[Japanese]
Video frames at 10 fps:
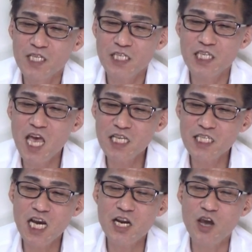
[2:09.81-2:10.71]
支
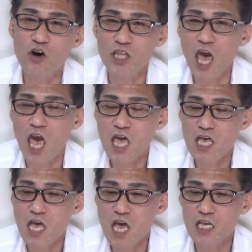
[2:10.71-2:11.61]
援車両で、
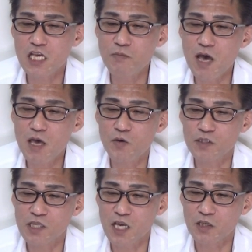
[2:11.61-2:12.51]
駅前
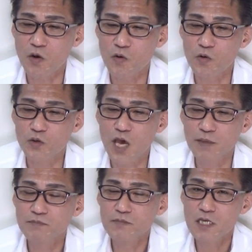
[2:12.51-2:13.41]
を選挙5
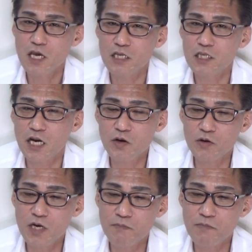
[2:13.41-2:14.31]
台、えー、車
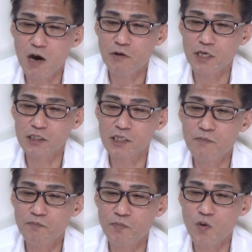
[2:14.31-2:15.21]
両ナンバーは
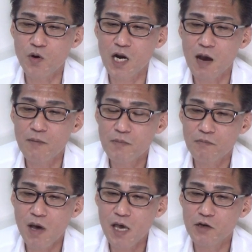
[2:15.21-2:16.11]
前方から
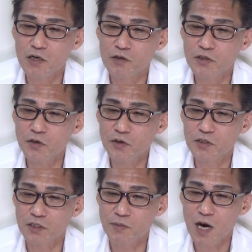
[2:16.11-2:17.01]
前のあの黒い
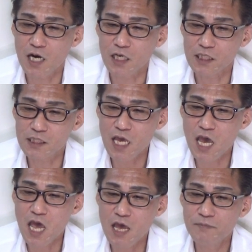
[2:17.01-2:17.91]
車からです
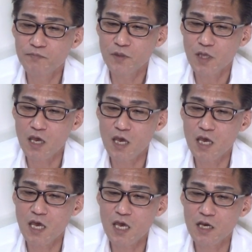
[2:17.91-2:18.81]
ね、
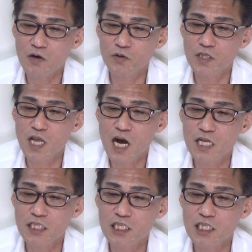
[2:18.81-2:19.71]
えー、こんな
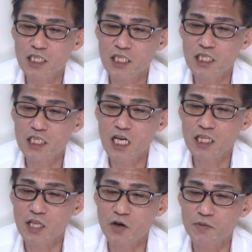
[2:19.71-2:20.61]
感じに
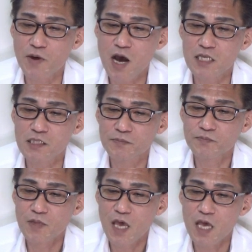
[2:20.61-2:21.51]
なっておりま
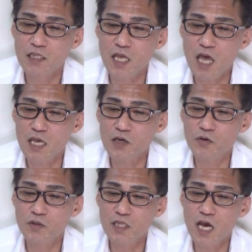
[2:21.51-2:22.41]
す、えー、で
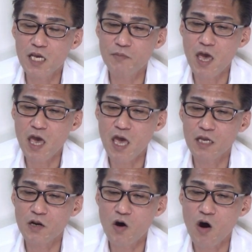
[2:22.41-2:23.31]
4台
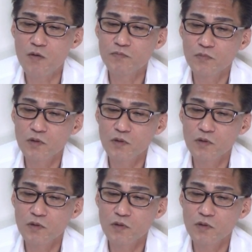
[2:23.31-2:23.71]
目の、